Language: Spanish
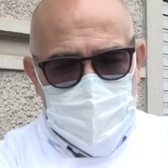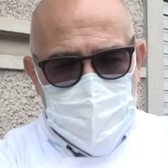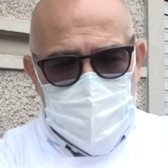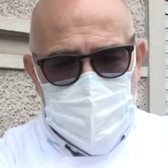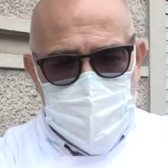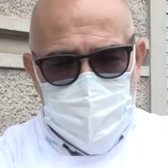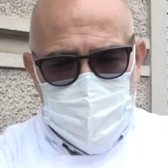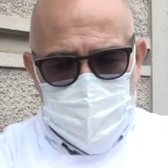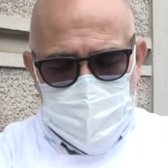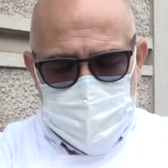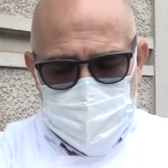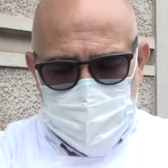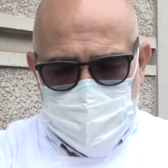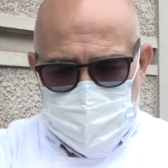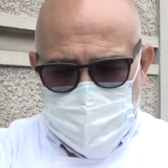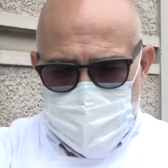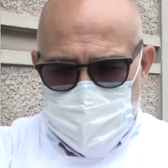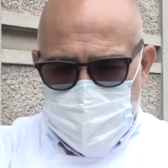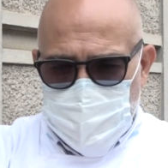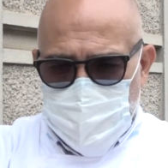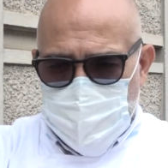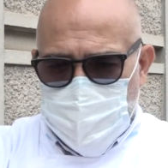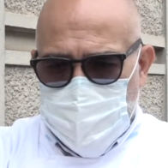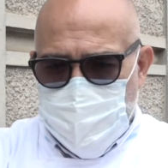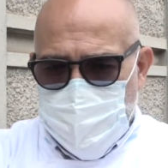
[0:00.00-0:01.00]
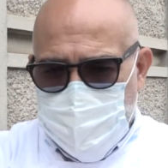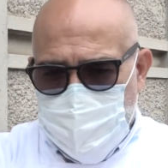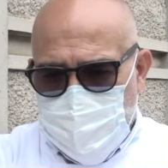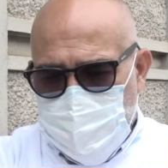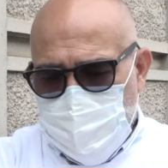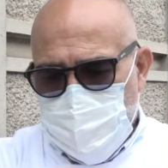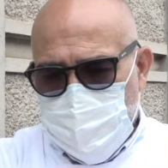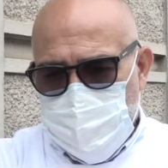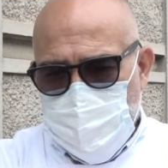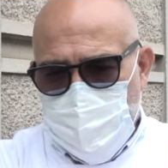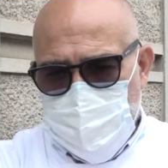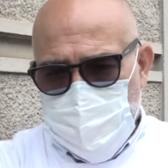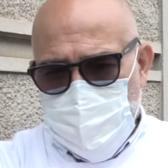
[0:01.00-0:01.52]
la, la,
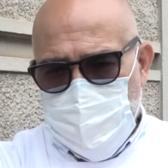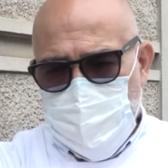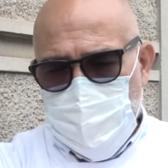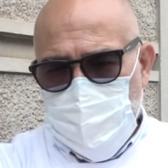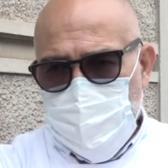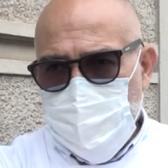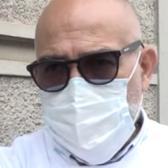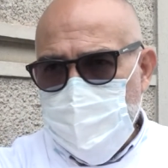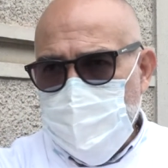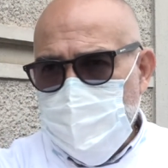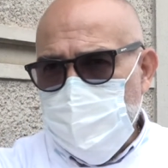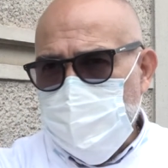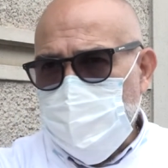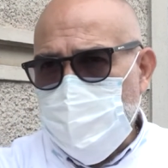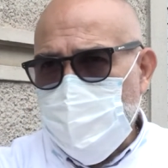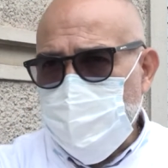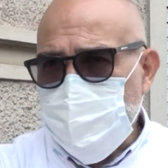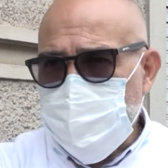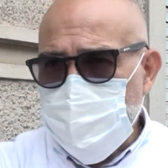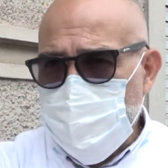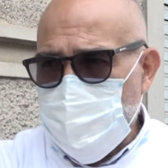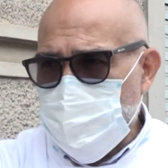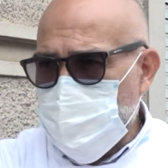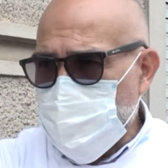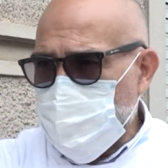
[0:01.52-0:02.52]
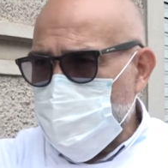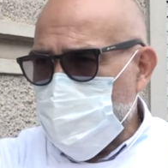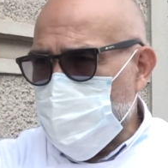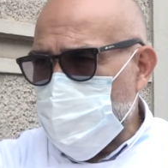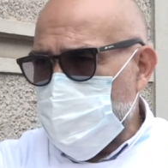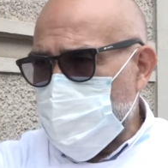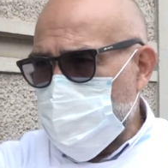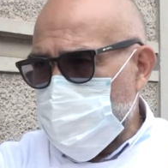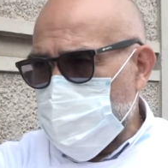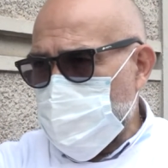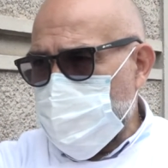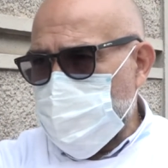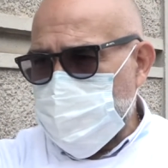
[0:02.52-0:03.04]
carga horaria. Pero eso después
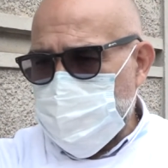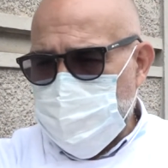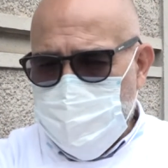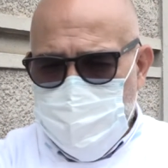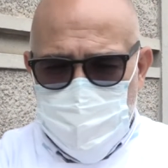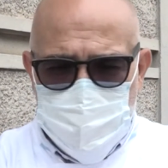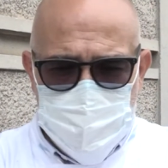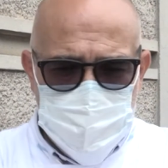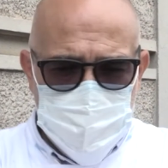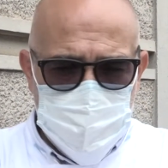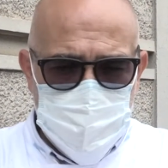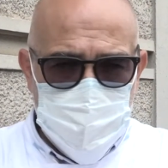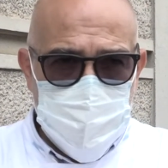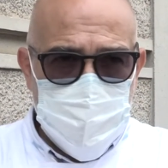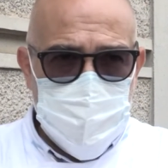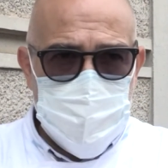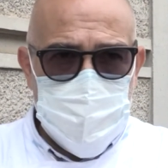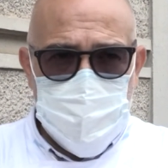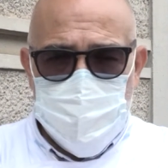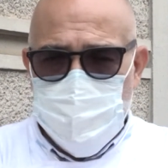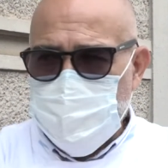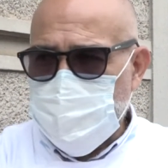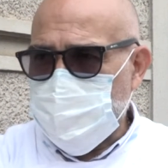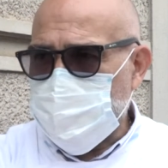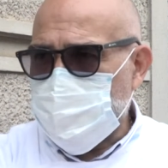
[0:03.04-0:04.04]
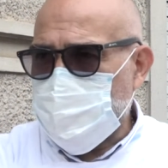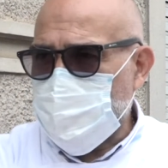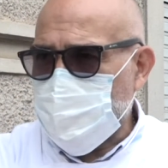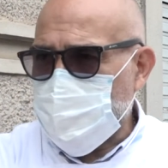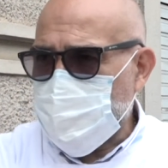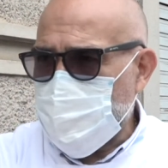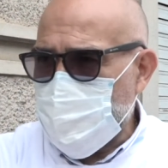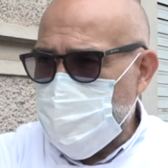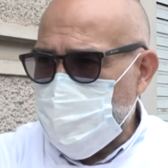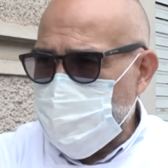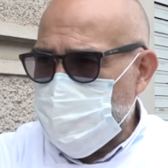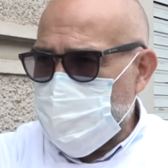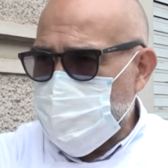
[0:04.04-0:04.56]
Rubén lo va a dar todo por,
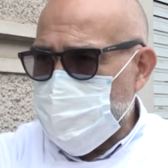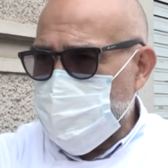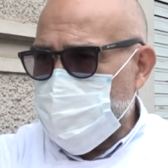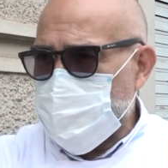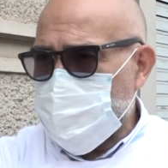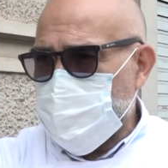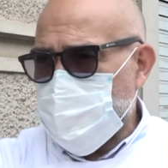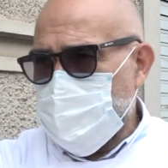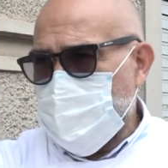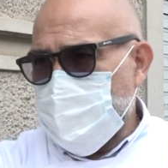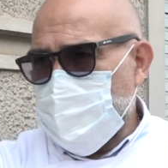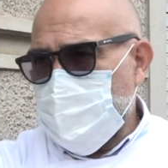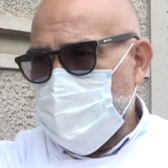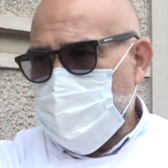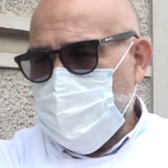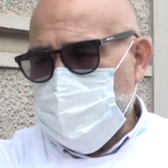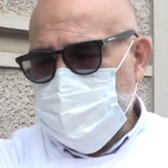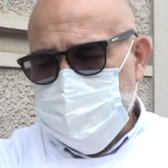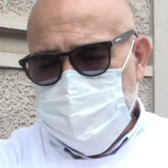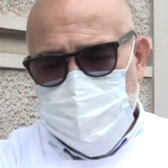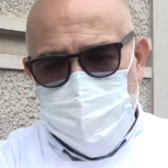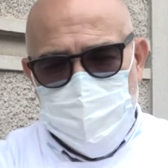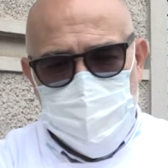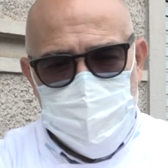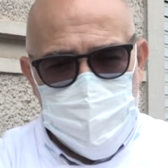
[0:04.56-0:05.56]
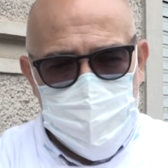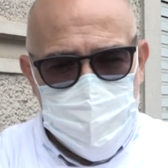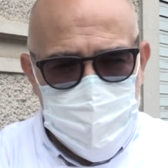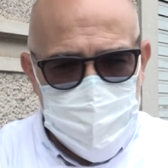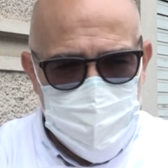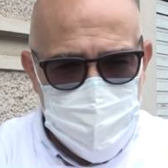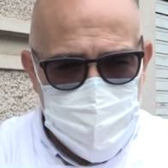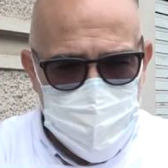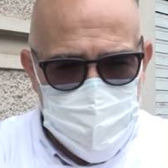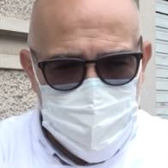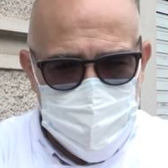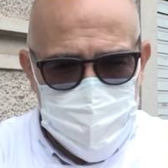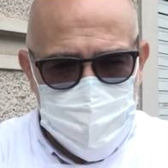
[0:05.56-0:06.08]
teléfono, así no,
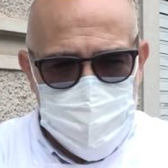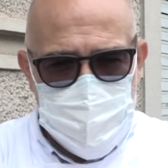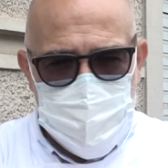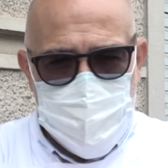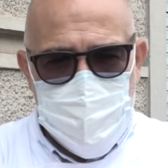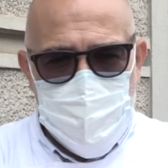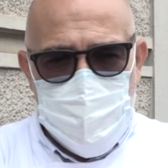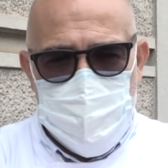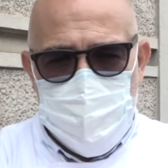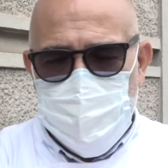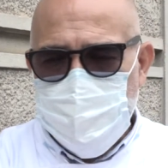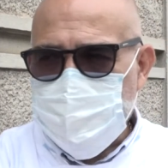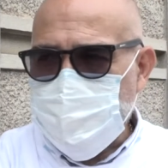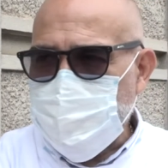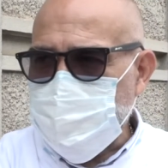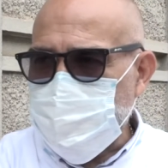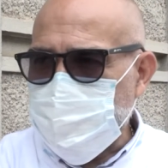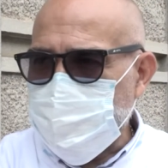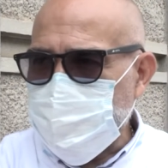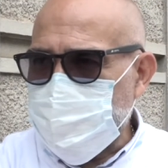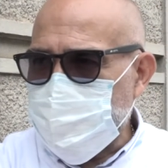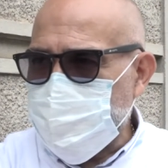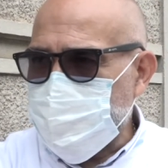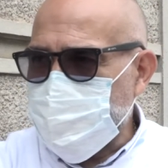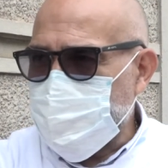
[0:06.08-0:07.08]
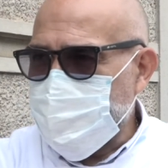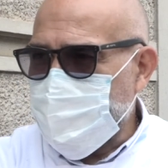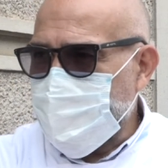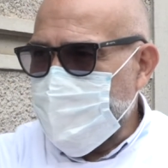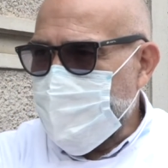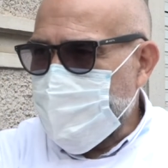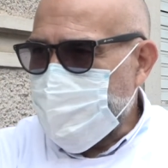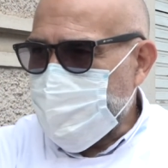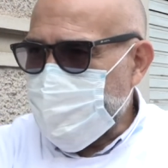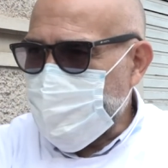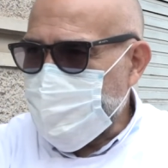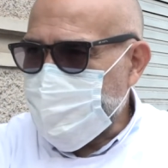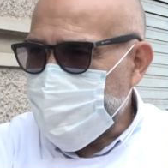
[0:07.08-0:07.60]
no, no ponemos tanto
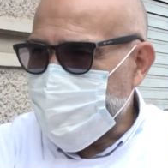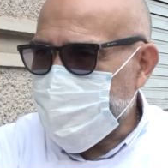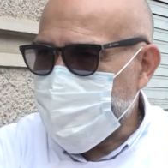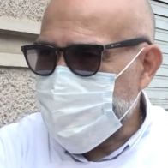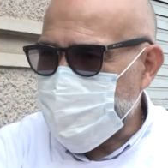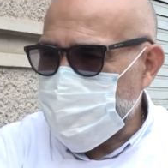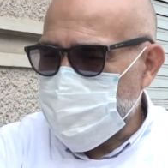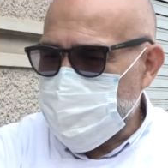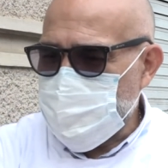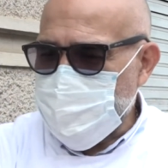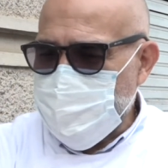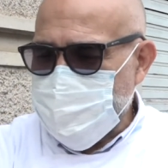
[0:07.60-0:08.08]
a la gente muy